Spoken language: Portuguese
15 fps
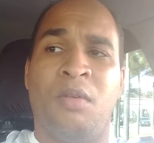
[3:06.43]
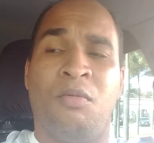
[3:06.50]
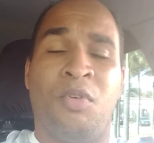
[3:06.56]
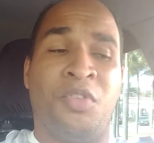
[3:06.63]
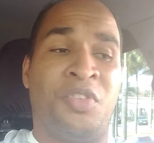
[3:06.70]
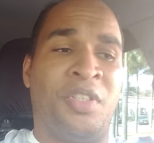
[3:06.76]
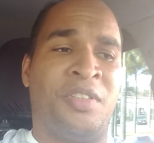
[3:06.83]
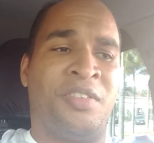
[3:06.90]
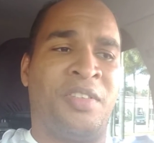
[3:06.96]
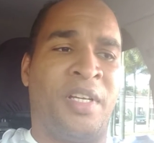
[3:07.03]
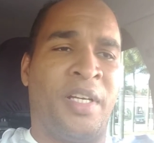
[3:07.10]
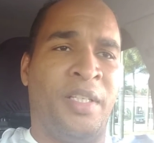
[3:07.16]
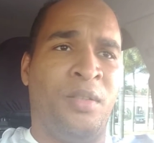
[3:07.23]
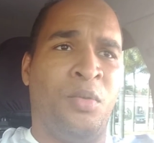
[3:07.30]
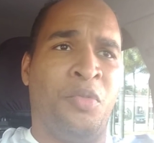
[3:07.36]
Você
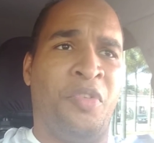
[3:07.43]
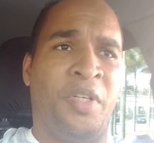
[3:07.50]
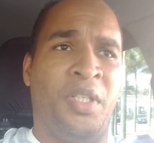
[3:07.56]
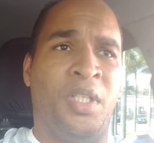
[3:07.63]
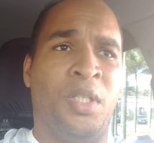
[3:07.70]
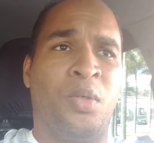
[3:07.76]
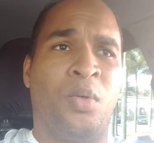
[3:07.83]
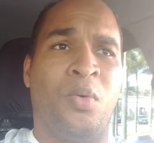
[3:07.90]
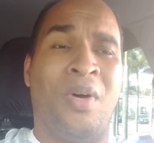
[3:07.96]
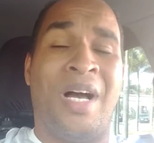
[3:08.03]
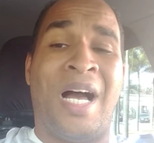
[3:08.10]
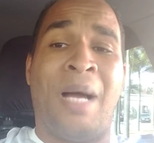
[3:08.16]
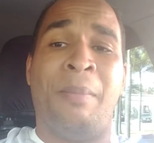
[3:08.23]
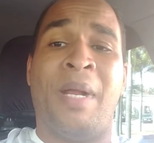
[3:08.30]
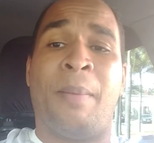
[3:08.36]
sai do veículo,
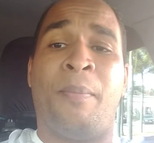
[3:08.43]
abre a